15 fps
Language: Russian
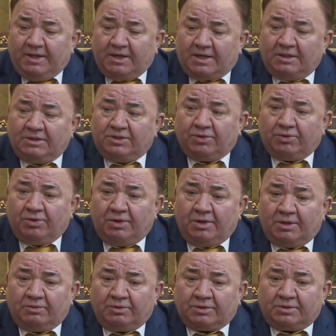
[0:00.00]

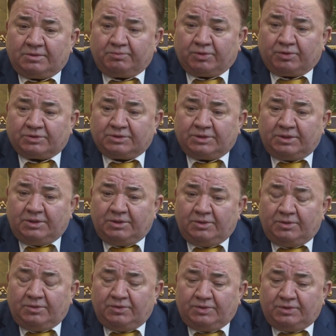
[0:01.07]
Контроля. Вот просто
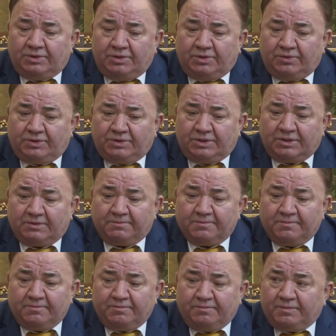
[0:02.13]
люди
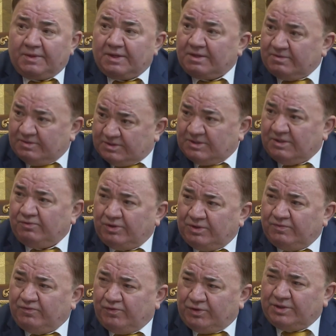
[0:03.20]

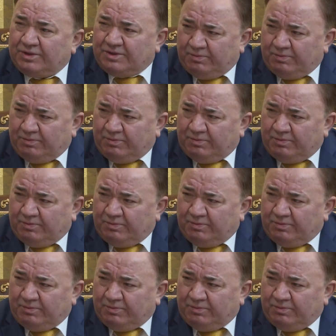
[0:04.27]
заводят, вводят в